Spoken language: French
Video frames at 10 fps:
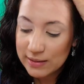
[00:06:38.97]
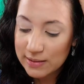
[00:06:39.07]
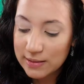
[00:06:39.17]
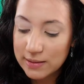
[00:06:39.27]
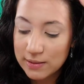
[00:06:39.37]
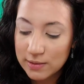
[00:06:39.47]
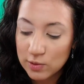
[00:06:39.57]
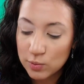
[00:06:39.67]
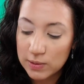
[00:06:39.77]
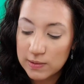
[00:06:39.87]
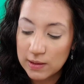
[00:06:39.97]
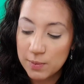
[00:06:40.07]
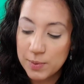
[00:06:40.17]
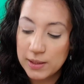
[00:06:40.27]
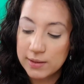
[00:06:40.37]
si soit c'est
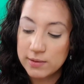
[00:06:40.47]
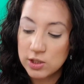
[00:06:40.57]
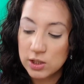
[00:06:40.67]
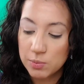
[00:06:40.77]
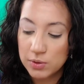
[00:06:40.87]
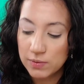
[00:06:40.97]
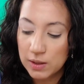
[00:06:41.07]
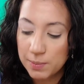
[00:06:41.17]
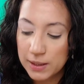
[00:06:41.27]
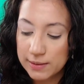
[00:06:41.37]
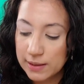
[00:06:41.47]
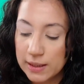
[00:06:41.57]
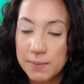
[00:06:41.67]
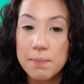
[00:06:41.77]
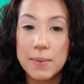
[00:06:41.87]
la palette, déjà à mon avis la palette
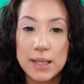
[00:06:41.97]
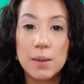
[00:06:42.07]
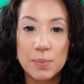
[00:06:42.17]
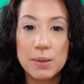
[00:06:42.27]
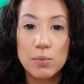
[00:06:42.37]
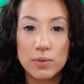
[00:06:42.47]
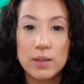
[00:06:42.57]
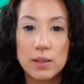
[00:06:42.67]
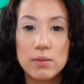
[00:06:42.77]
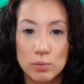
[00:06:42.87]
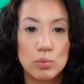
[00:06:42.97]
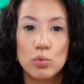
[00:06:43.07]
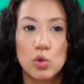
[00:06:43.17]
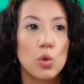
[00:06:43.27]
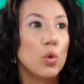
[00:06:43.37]
elle est méga pigmentée
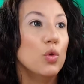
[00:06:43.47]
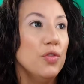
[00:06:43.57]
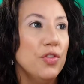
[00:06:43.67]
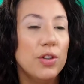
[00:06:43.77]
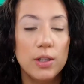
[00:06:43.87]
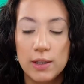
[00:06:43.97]
de ouf.